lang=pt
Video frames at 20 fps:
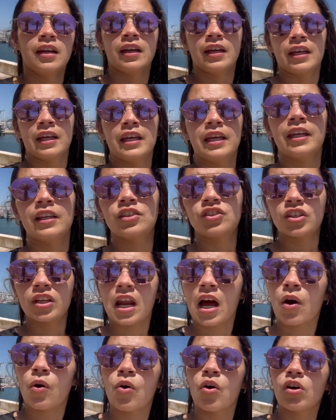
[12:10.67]
e
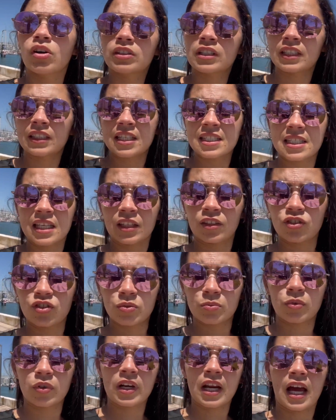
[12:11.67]
tirar outro atestado de
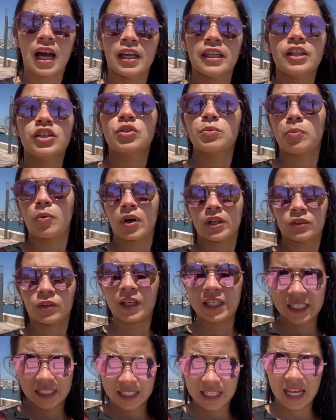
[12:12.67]
morada, tipo,
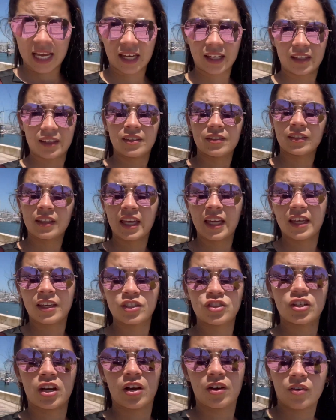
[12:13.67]
atualizado, né,
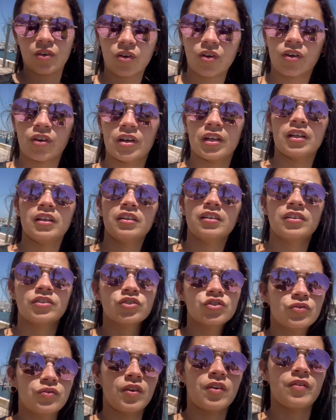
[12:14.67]
de agora,
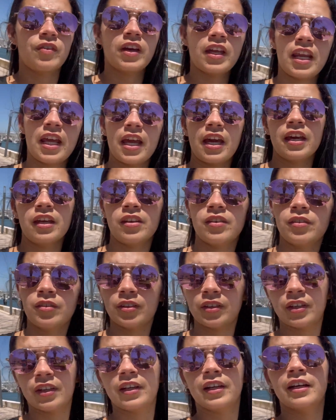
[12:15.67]
de fevereiro.
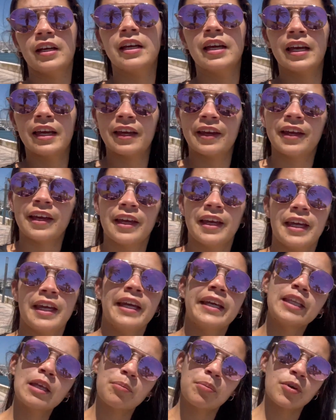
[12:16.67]

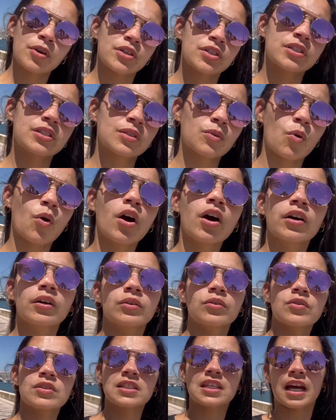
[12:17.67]
E depois,
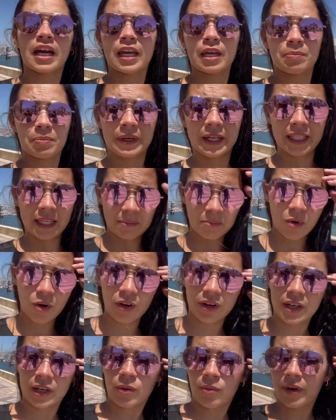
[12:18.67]
quando sair, porque
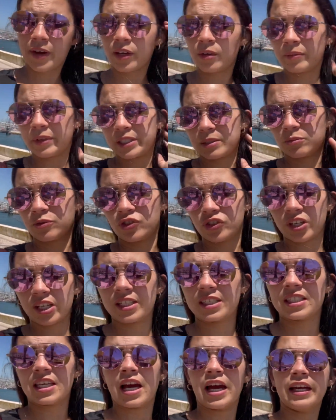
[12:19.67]
demora, não é no mesmo dia que
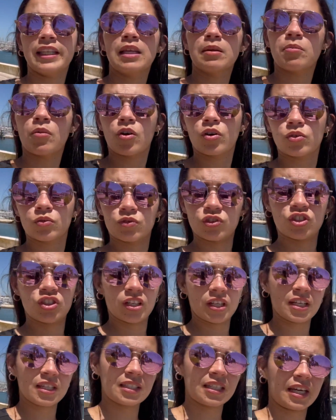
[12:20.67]
sai, demora uns
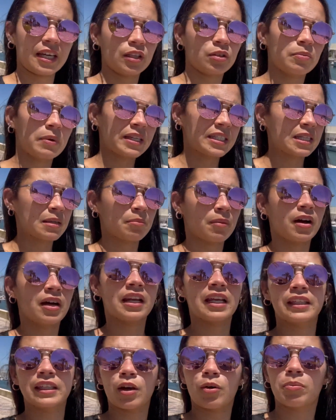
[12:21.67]
dias ainda, uma semana
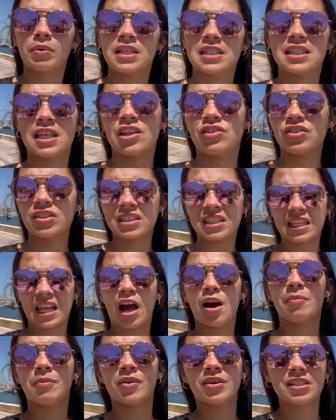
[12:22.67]
até o presidente assinar,
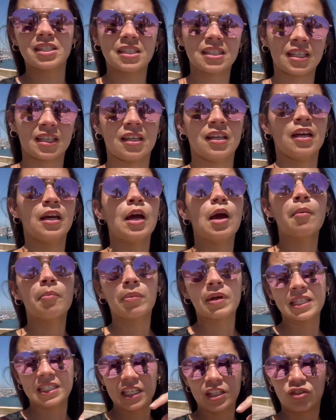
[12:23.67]
uma coisa assim. O
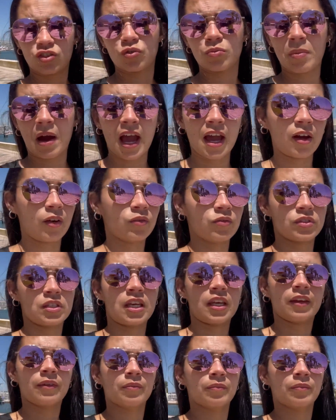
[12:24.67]
presidente do bairro, não sei.